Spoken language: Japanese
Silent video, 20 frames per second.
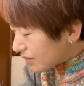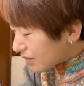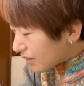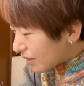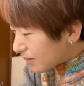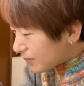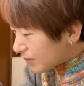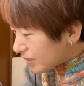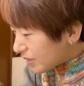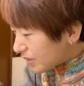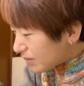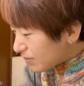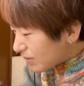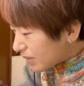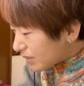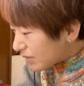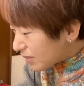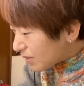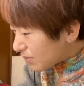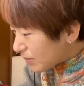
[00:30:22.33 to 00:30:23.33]
紙芝
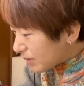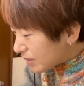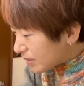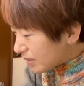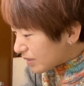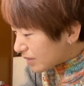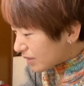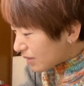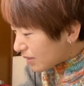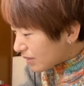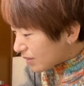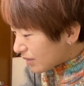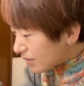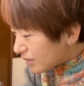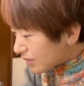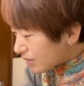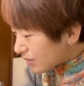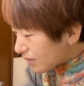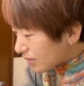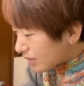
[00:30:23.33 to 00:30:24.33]
居ってめっちゃ懐
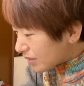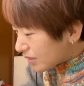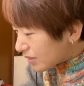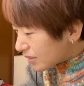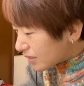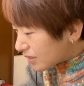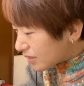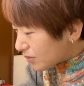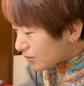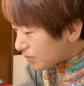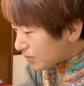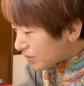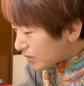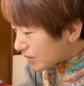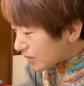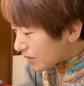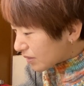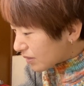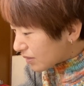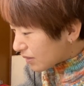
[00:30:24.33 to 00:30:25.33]
かしいと思っ
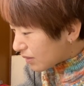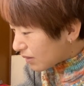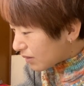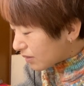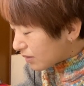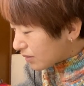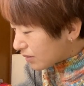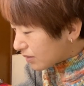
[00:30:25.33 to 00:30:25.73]
ちゃったよ